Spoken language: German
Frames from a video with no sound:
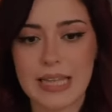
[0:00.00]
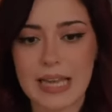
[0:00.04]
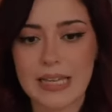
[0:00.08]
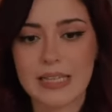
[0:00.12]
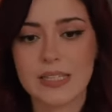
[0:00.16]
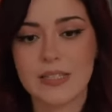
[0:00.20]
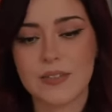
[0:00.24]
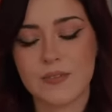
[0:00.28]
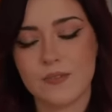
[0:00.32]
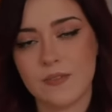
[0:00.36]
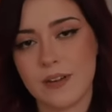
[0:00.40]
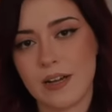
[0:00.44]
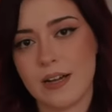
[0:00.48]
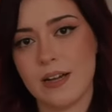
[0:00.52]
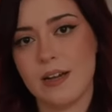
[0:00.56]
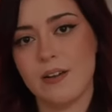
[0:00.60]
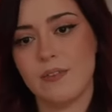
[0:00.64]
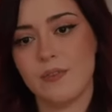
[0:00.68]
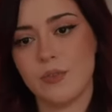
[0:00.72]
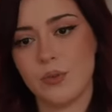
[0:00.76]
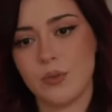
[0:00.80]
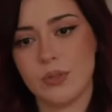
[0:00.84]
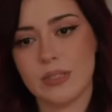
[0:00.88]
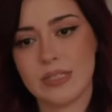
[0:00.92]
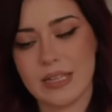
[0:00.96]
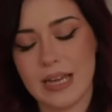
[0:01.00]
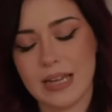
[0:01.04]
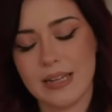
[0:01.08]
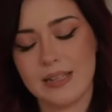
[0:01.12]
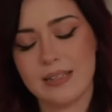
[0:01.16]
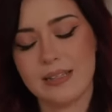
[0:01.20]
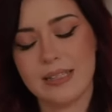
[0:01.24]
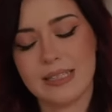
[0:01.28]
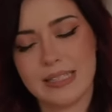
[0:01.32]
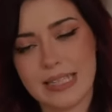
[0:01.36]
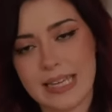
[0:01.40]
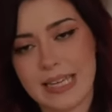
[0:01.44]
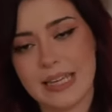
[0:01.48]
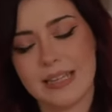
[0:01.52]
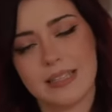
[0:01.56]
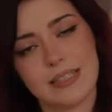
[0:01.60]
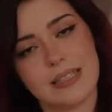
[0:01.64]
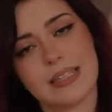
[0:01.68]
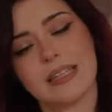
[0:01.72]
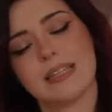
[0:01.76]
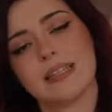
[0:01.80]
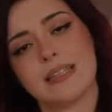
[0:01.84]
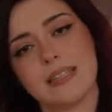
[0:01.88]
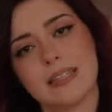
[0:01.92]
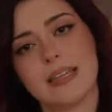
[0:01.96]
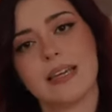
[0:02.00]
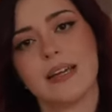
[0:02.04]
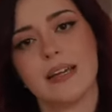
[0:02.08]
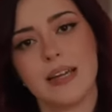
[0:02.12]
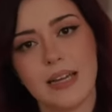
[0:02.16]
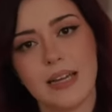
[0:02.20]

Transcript: Das war für uns alle sehr, sehr, sehr